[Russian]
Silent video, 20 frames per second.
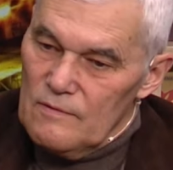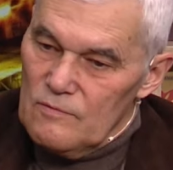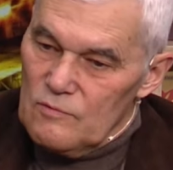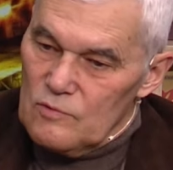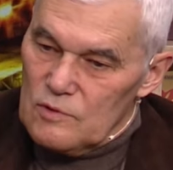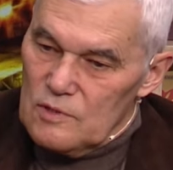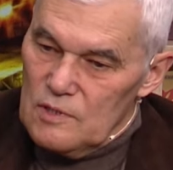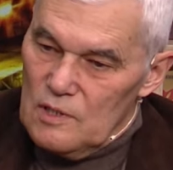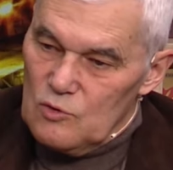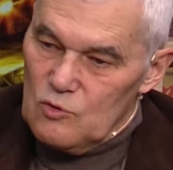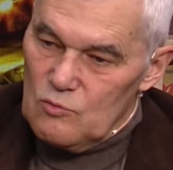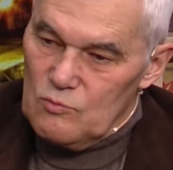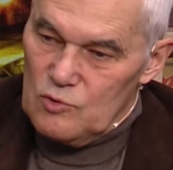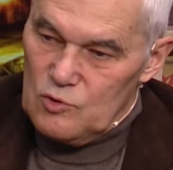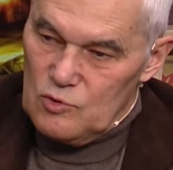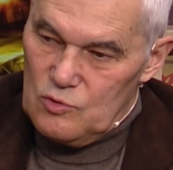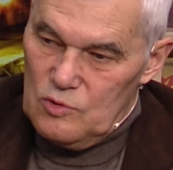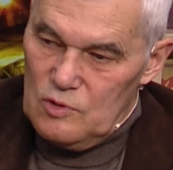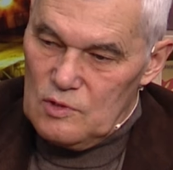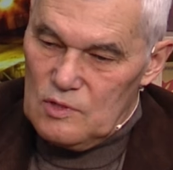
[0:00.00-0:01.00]
Вот я думаю,
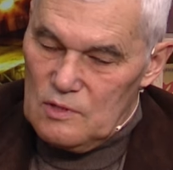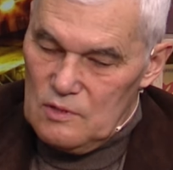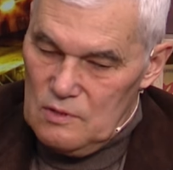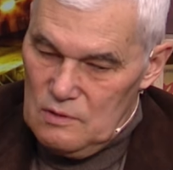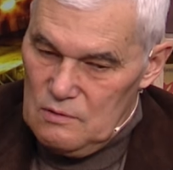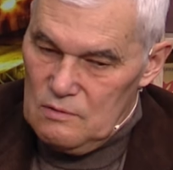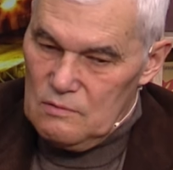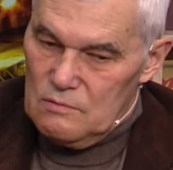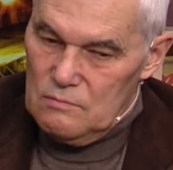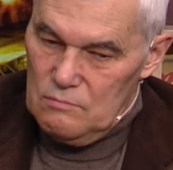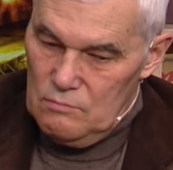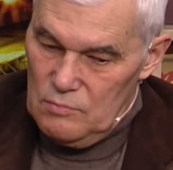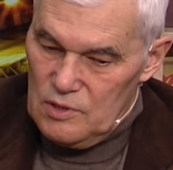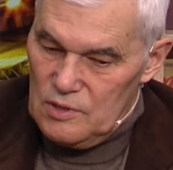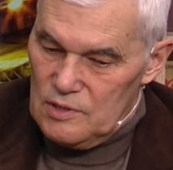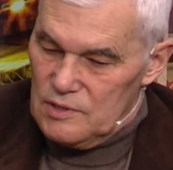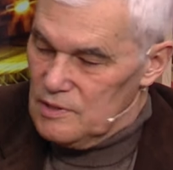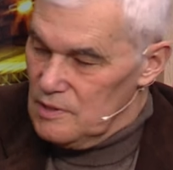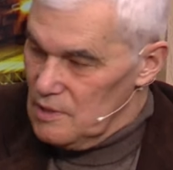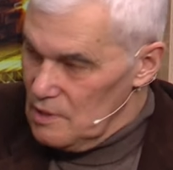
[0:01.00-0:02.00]
что это
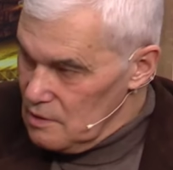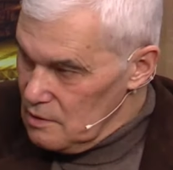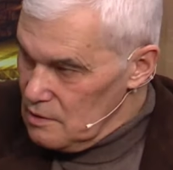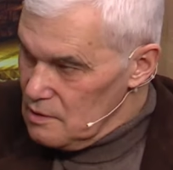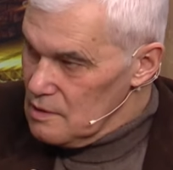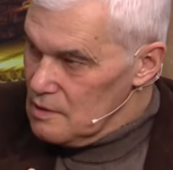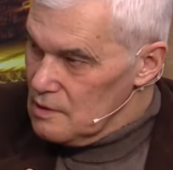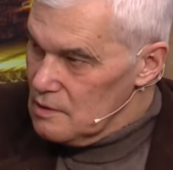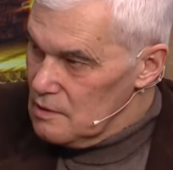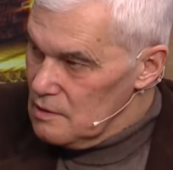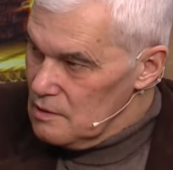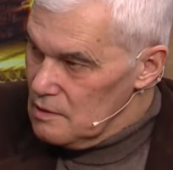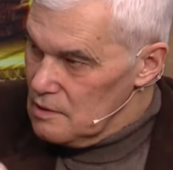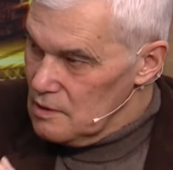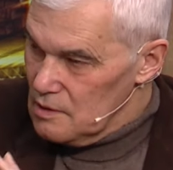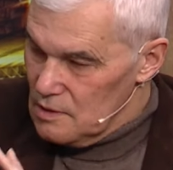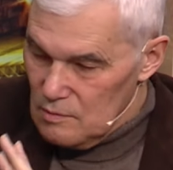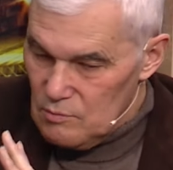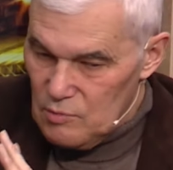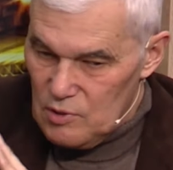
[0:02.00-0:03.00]
было сделано,
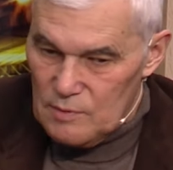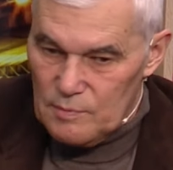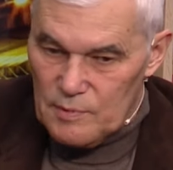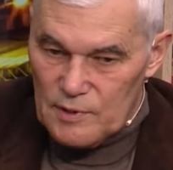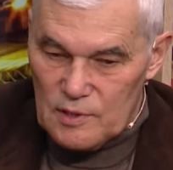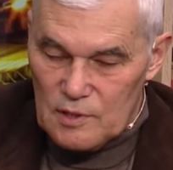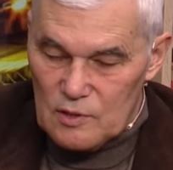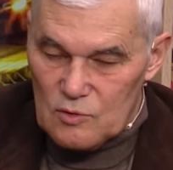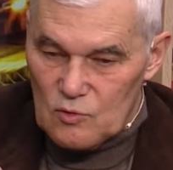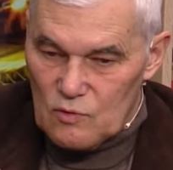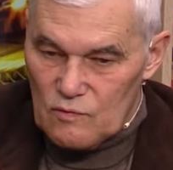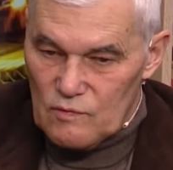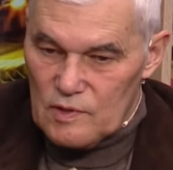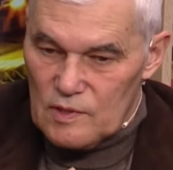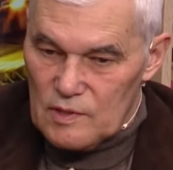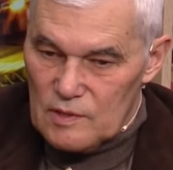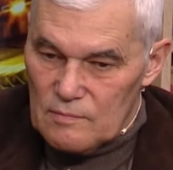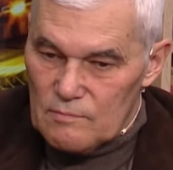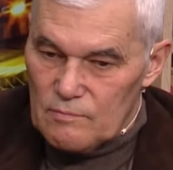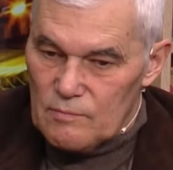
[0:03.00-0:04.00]
и они были
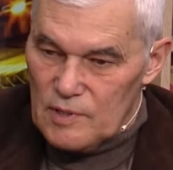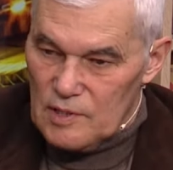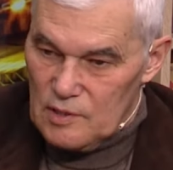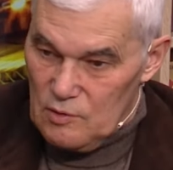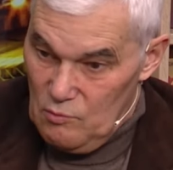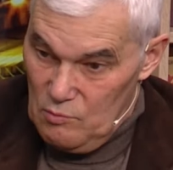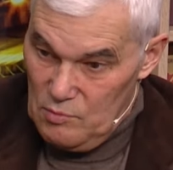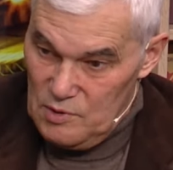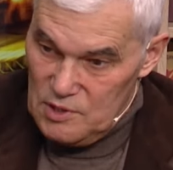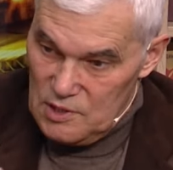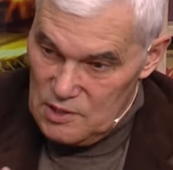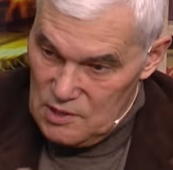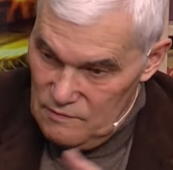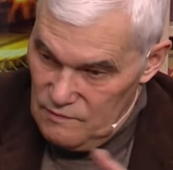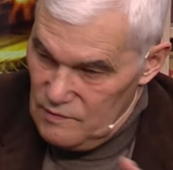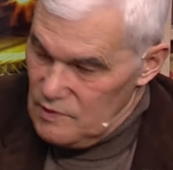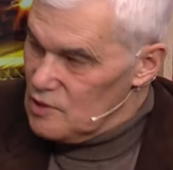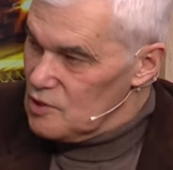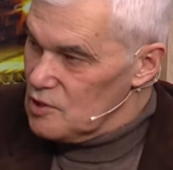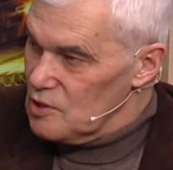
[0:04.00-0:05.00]
подготовлены. Поэтому мы сейчас и
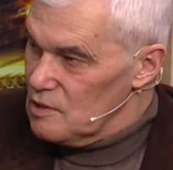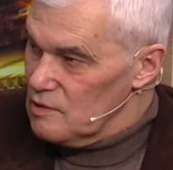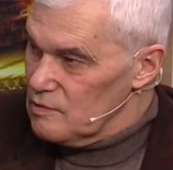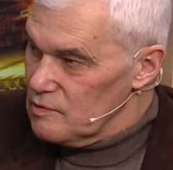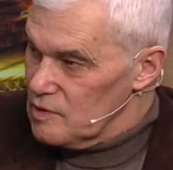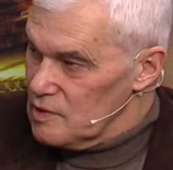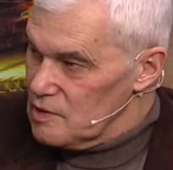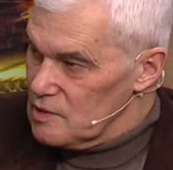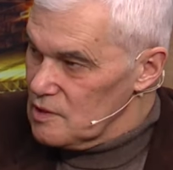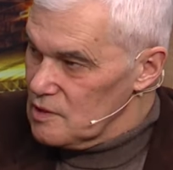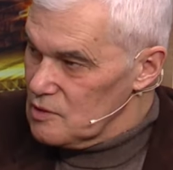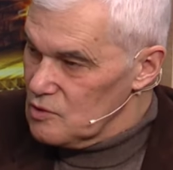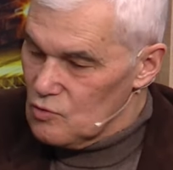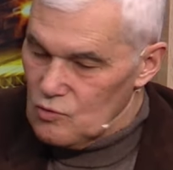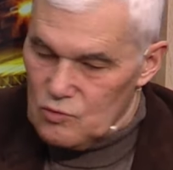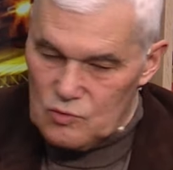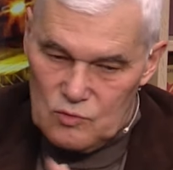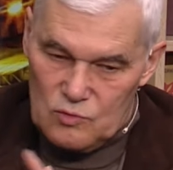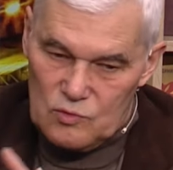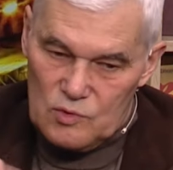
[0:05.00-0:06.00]
выдержали вот этот
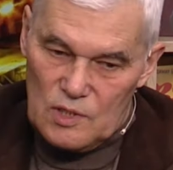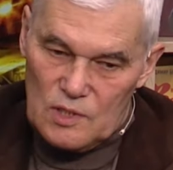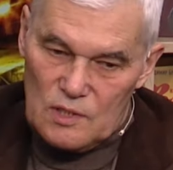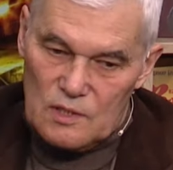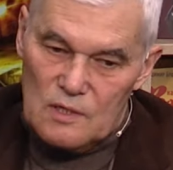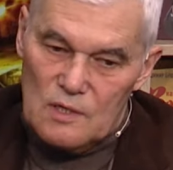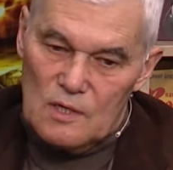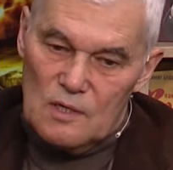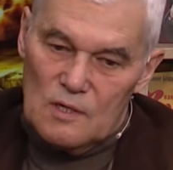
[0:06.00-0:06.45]
санкционный удар.